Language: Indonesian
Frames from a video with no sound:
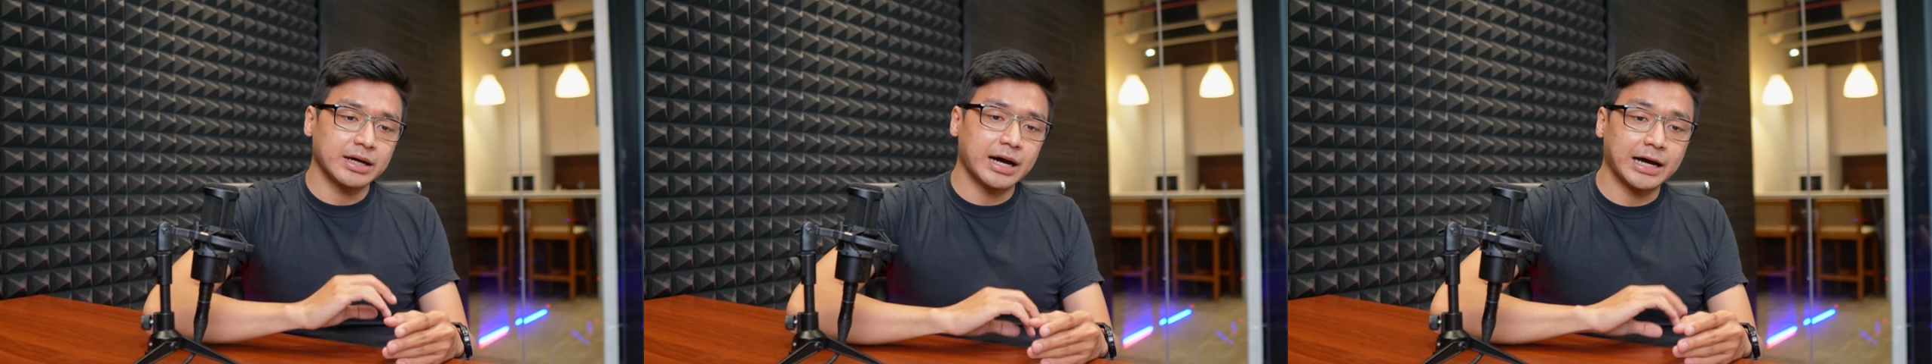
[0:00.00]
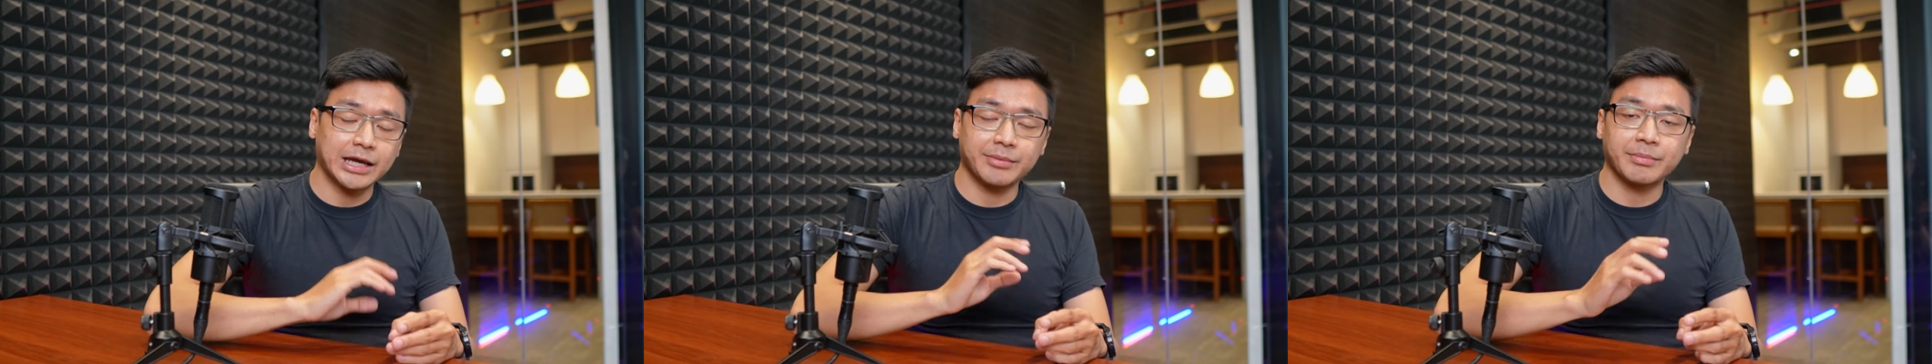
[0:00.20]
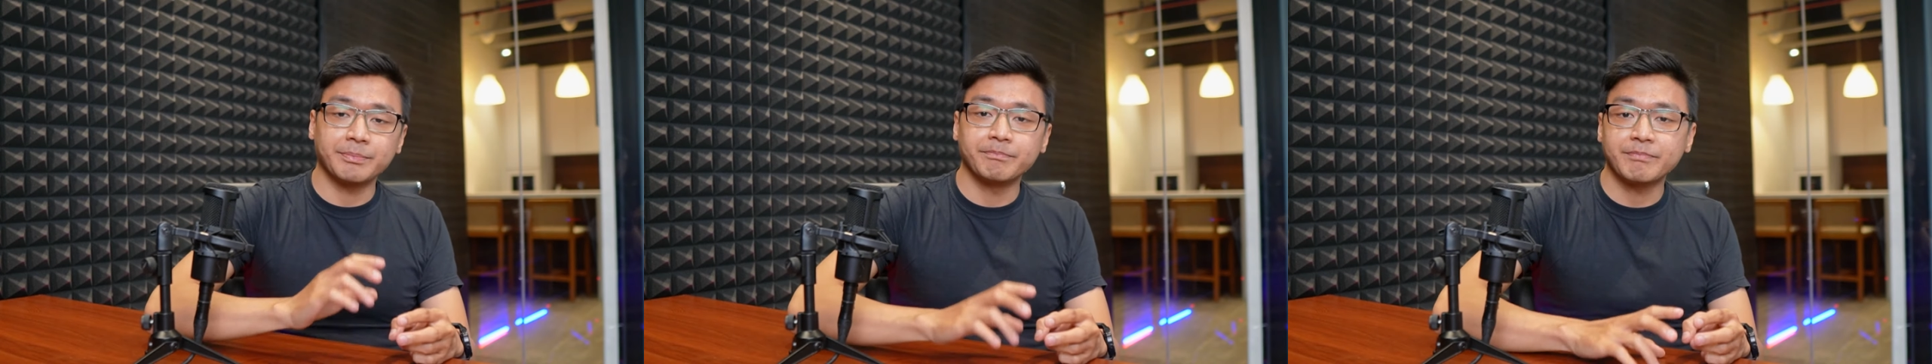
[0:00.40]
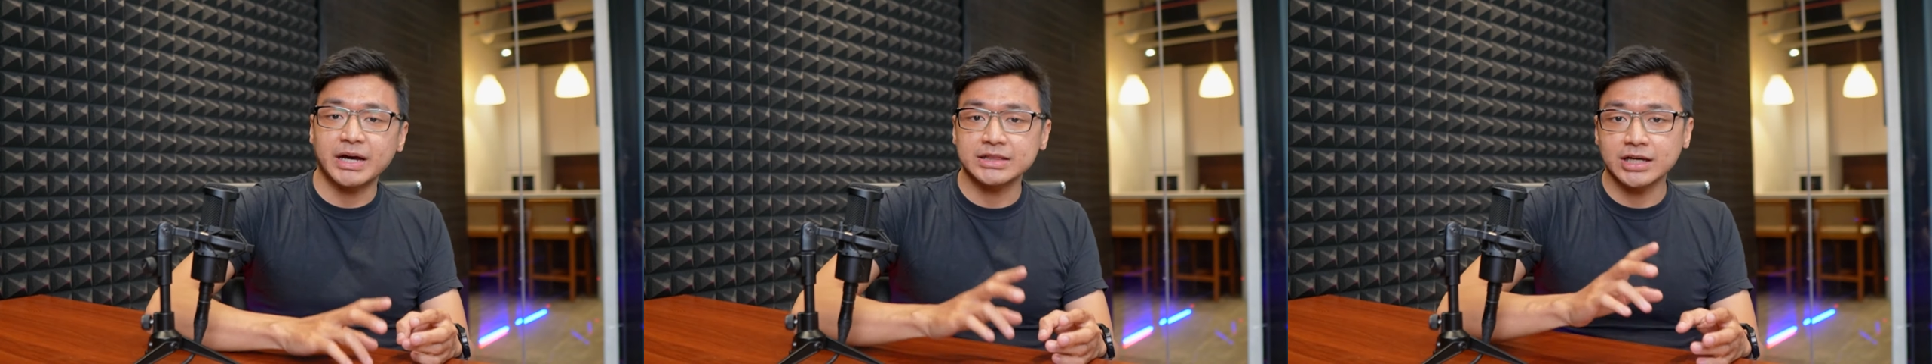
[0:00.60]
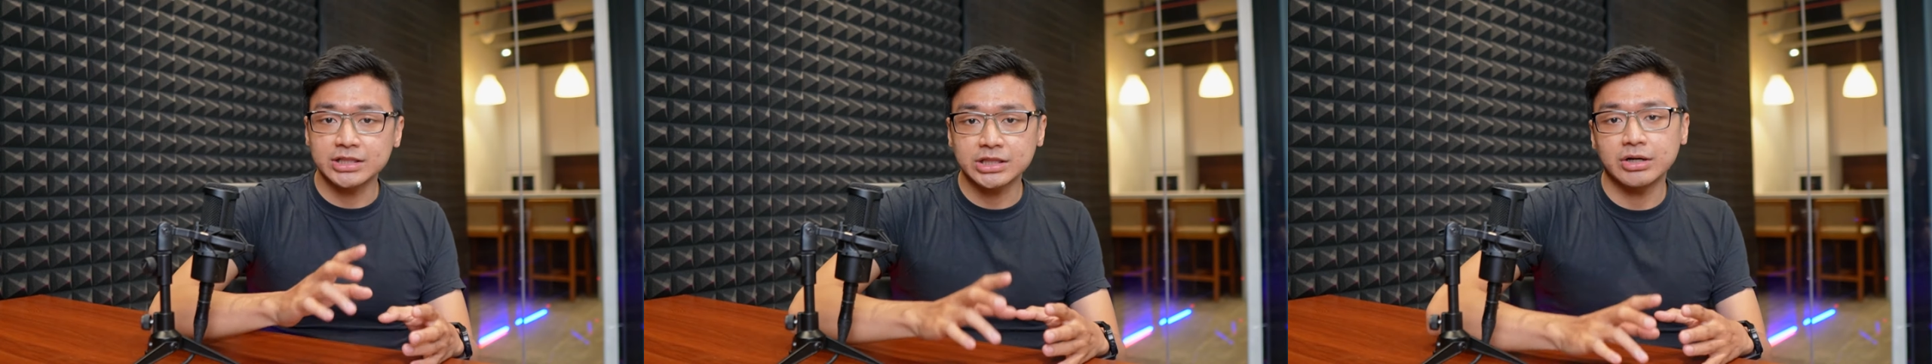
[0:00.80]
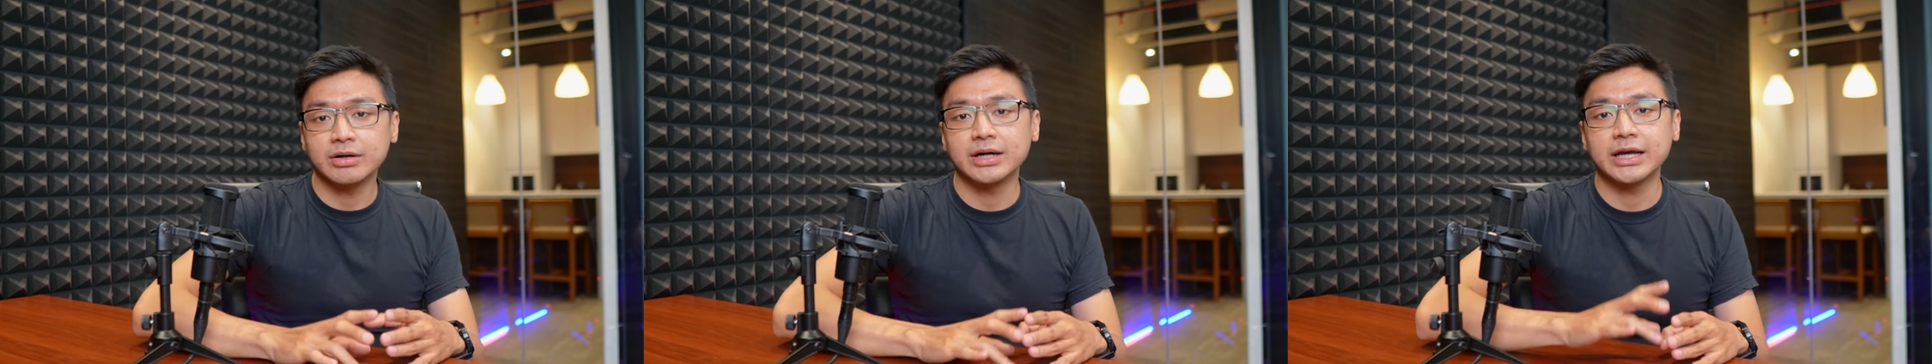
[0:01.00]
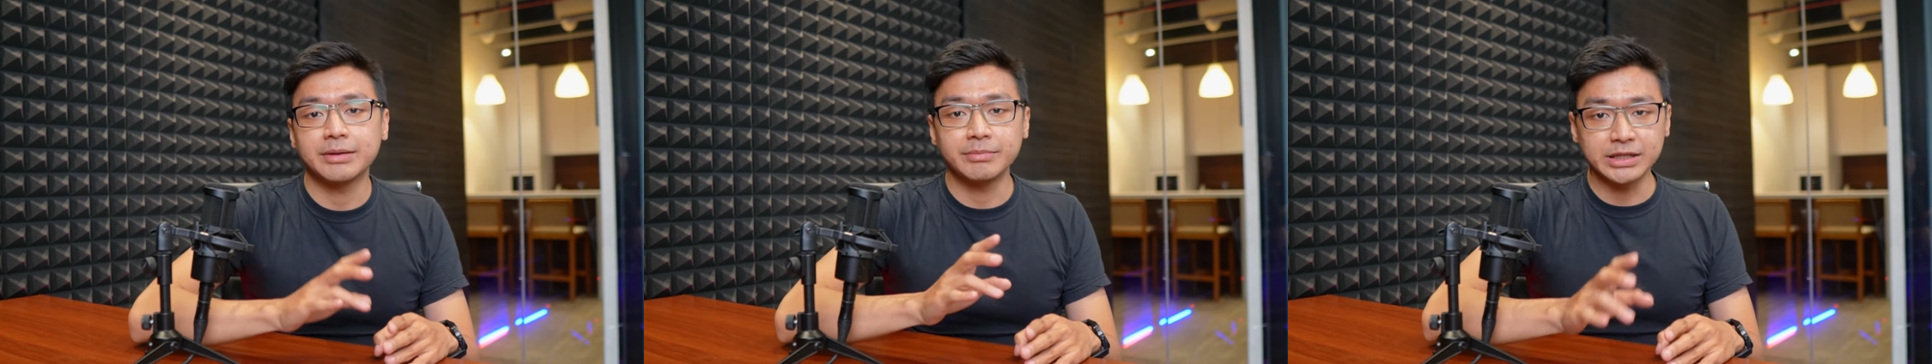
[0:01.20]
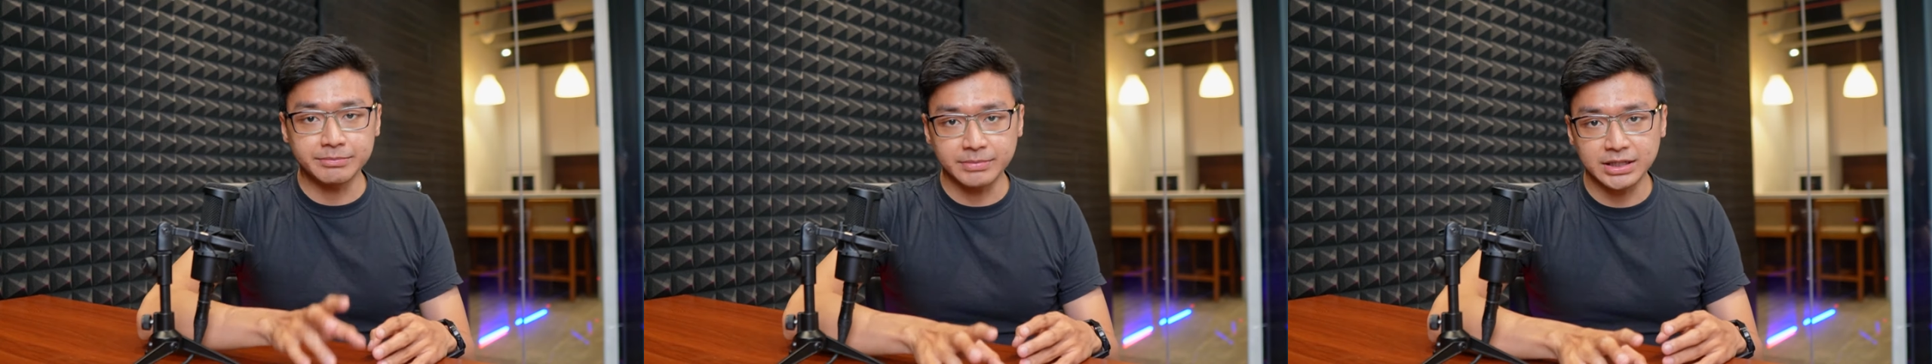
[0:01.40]
AM4 atau
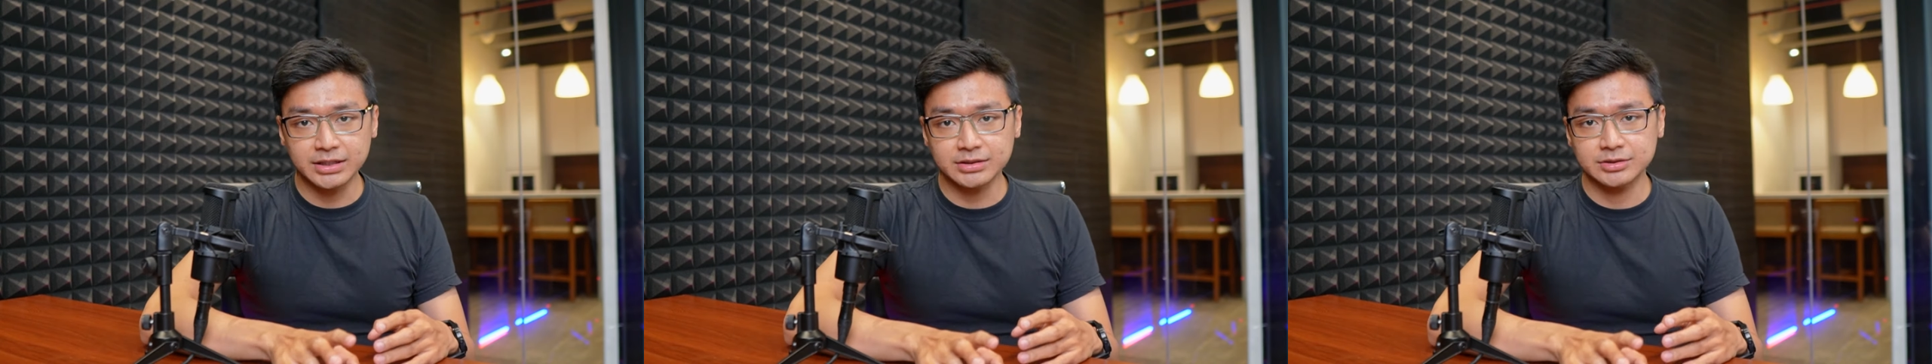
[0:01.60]
AM5